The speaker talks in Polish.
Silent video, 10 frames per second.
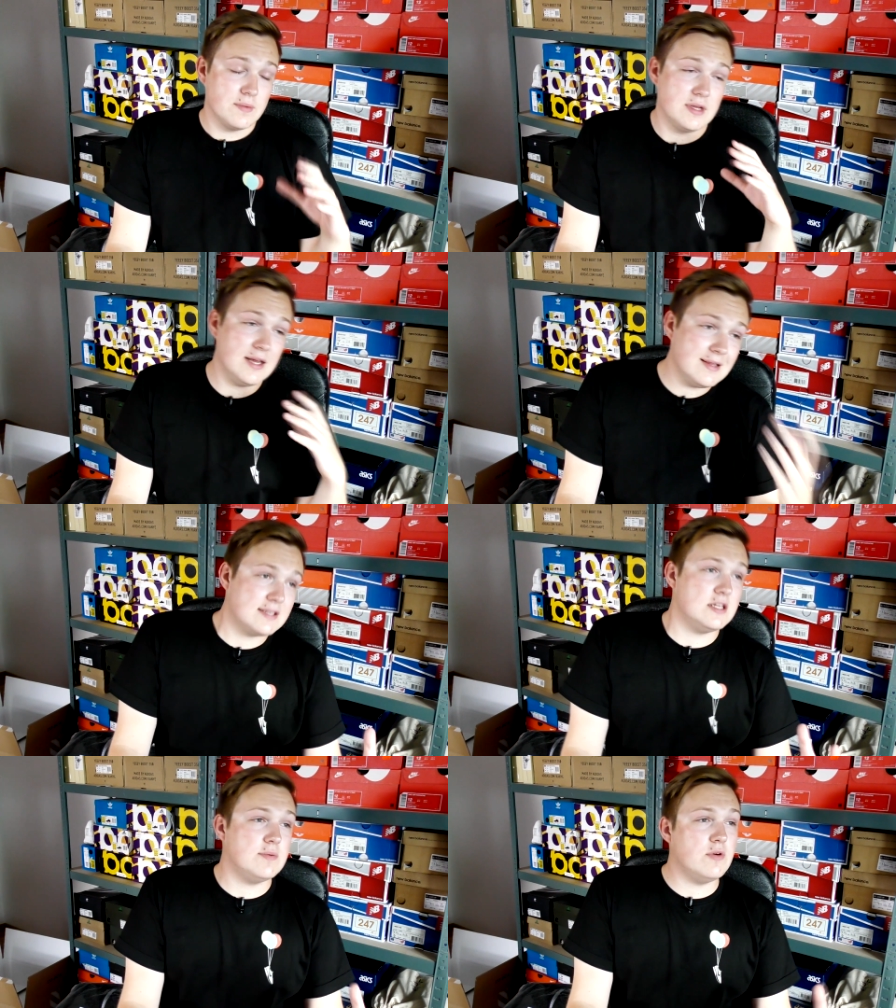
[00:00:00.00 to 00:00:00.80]
Jedna
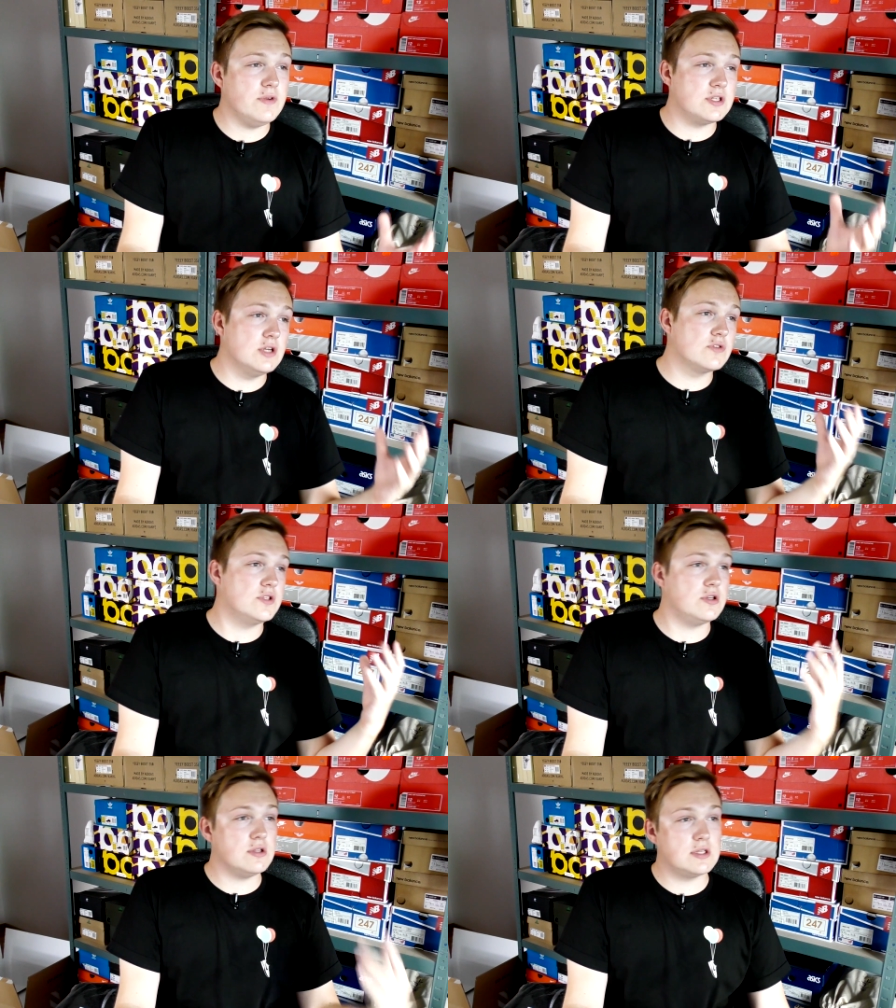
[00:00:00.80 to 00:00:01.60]
z nich mówi, że już w
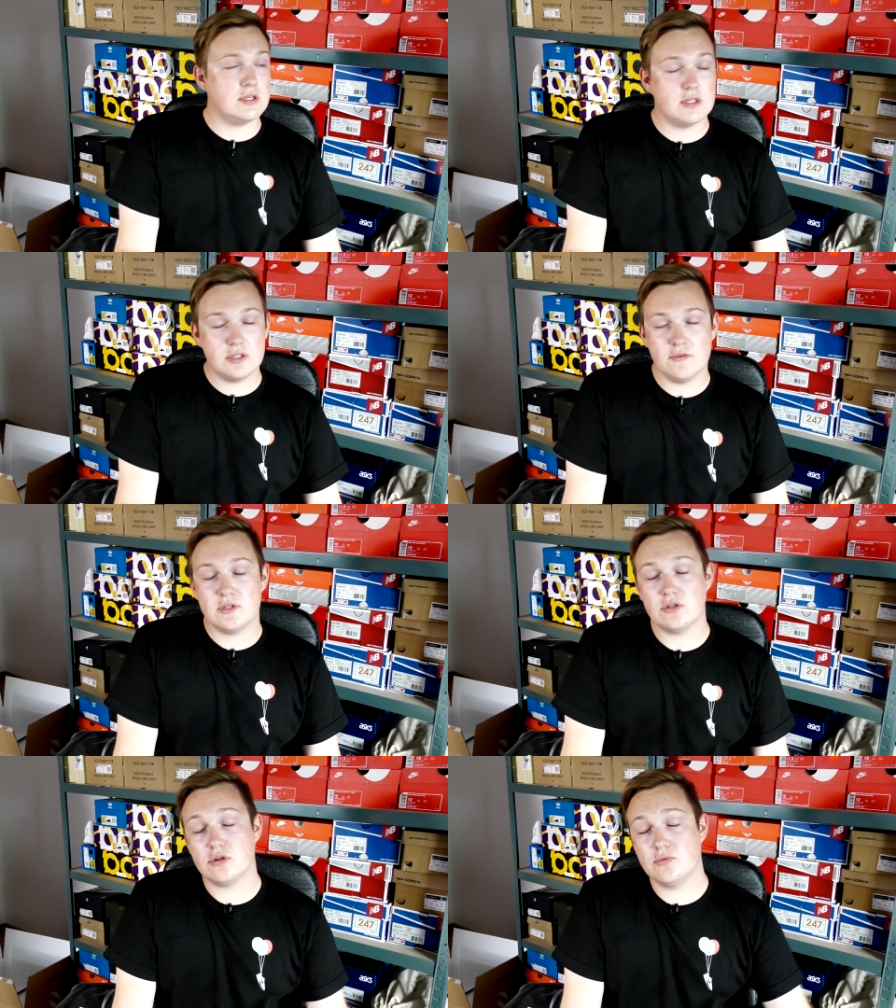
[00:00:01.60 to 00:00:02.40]

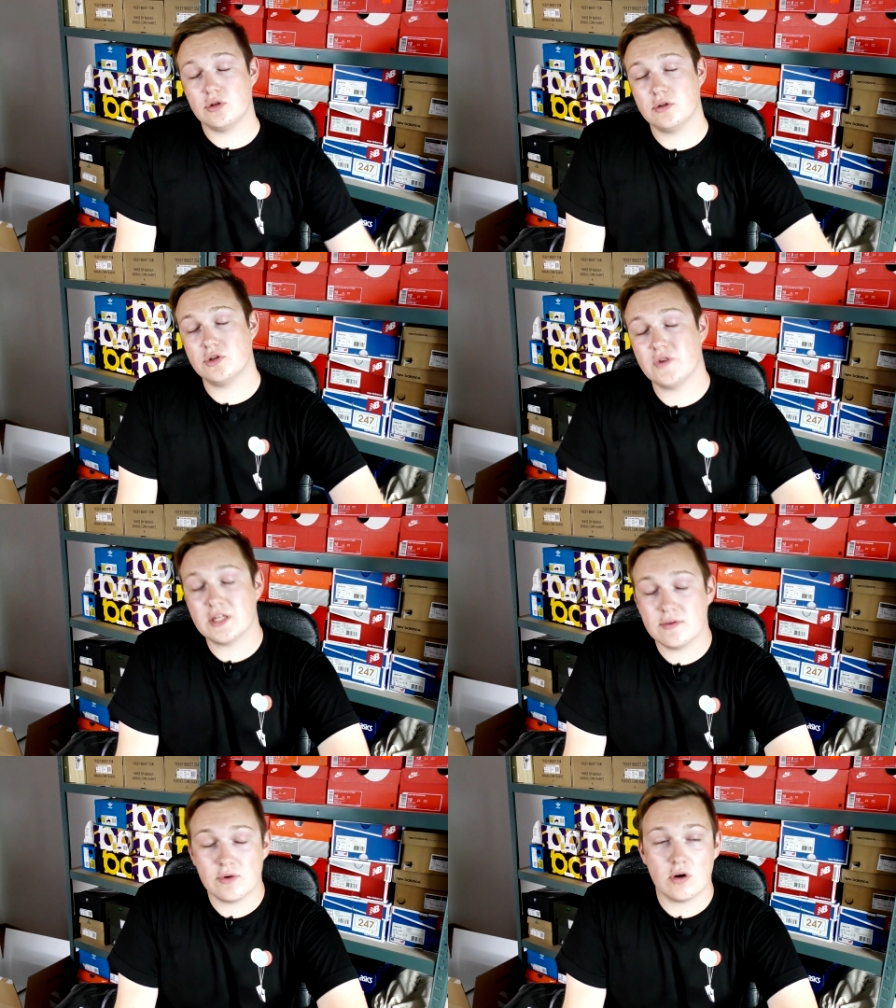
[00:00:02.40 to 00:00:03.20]

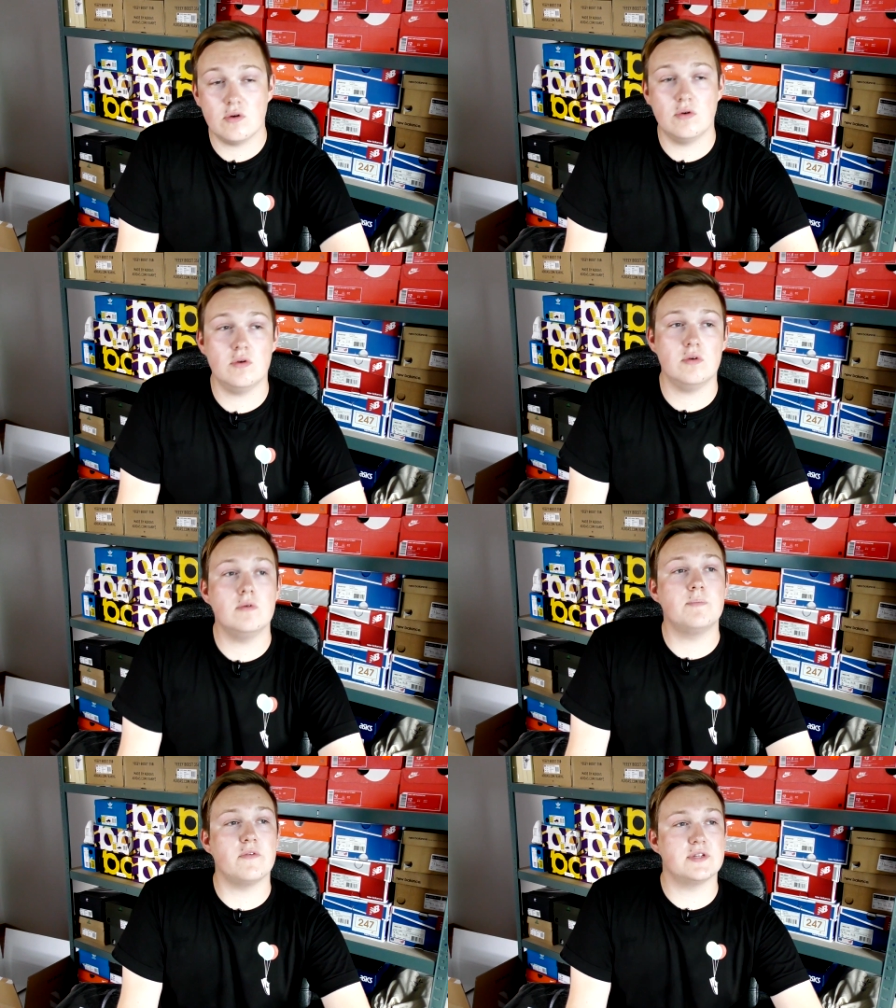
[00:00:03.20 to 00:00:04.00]
1984
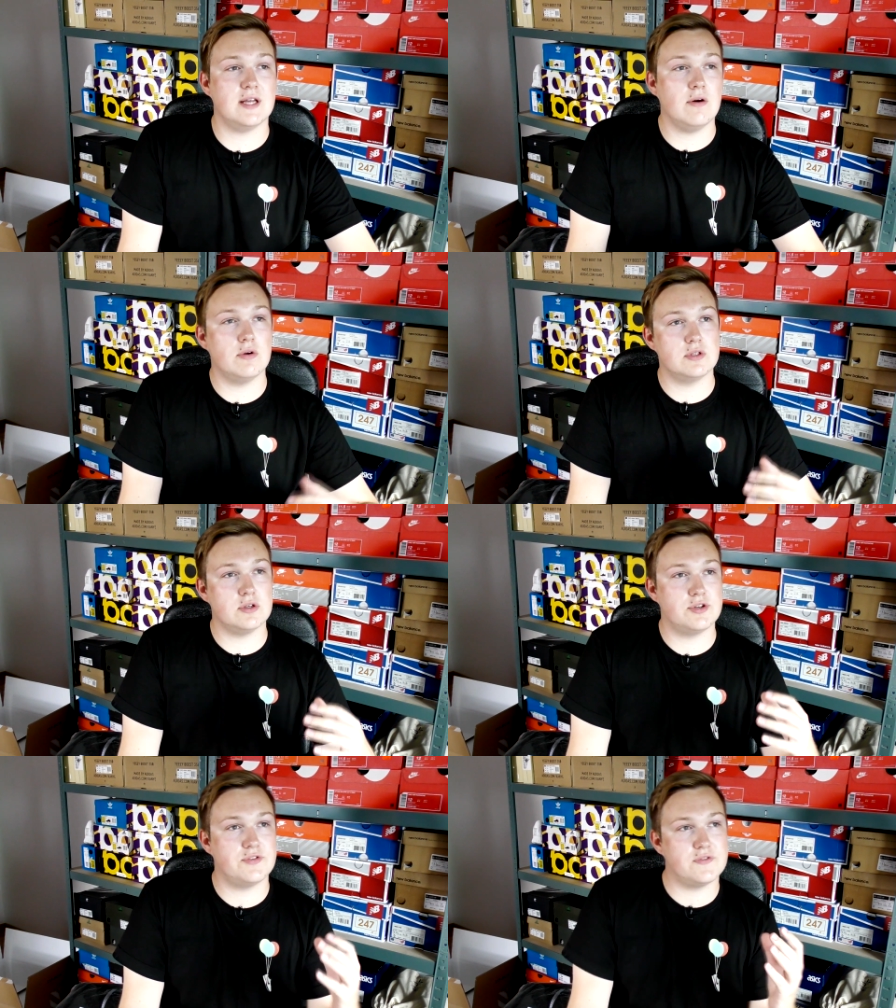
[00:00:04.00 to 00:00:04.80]
roku powstało
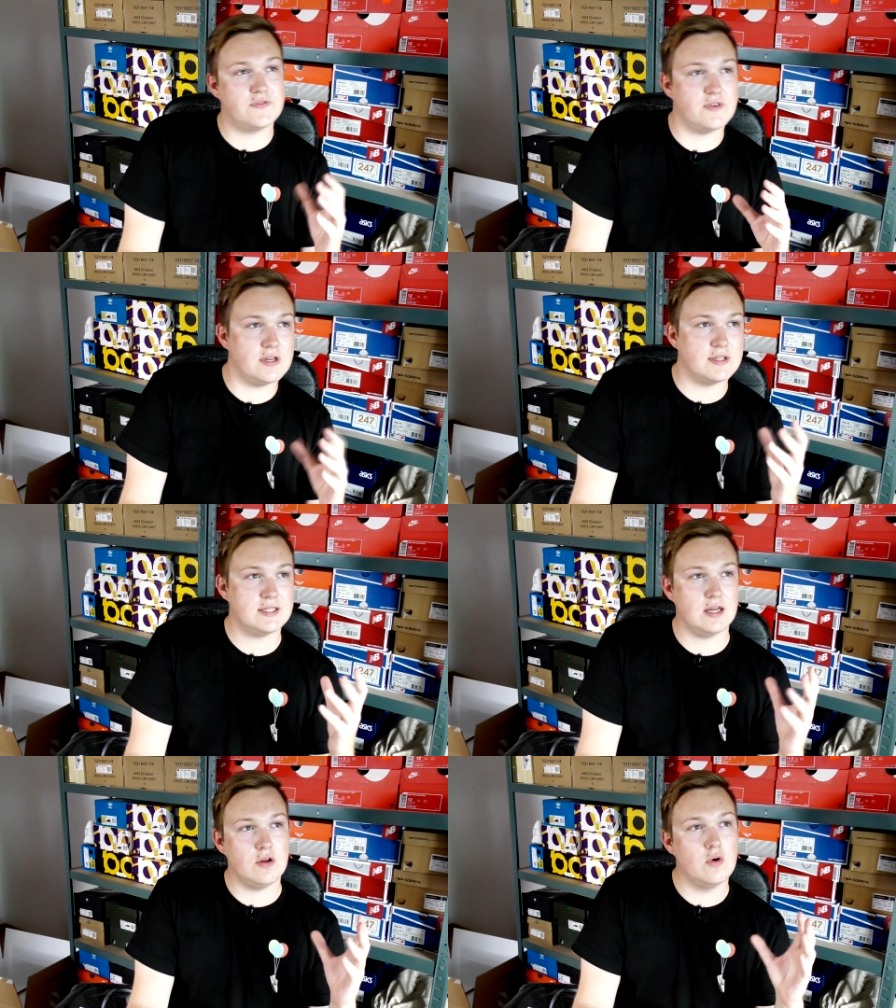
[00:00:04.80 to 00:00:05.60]
coś w
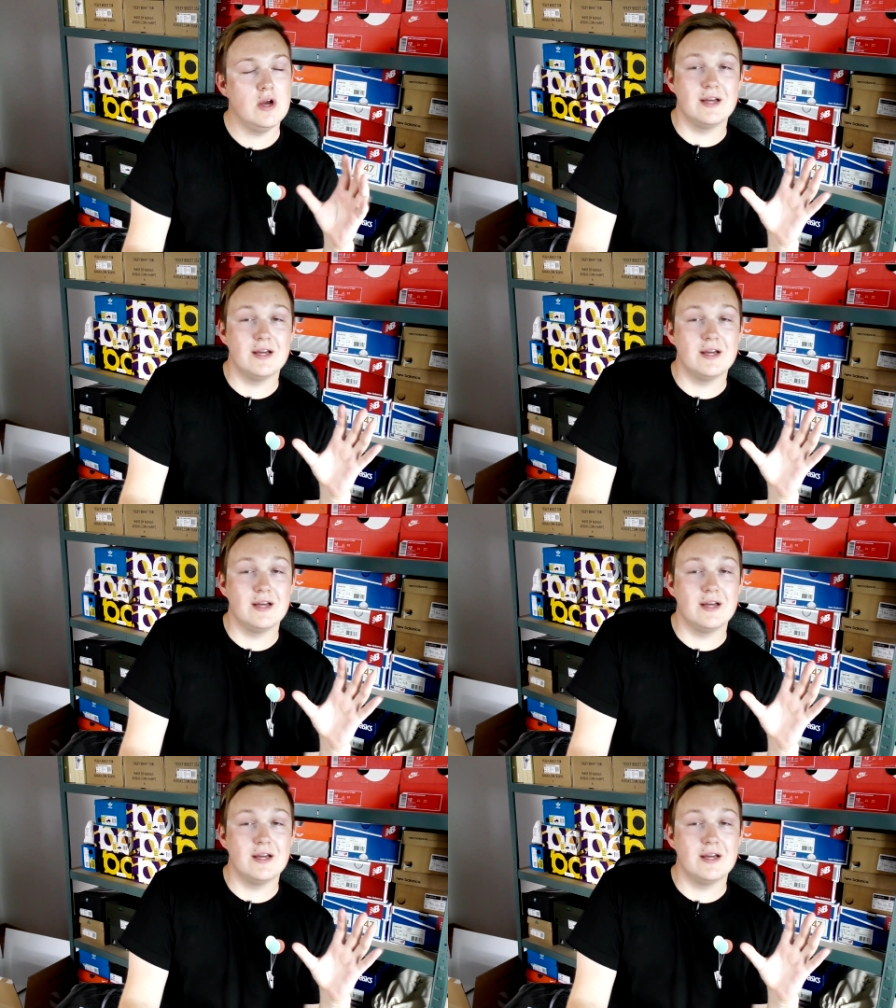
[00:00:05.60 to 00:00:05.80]
stylu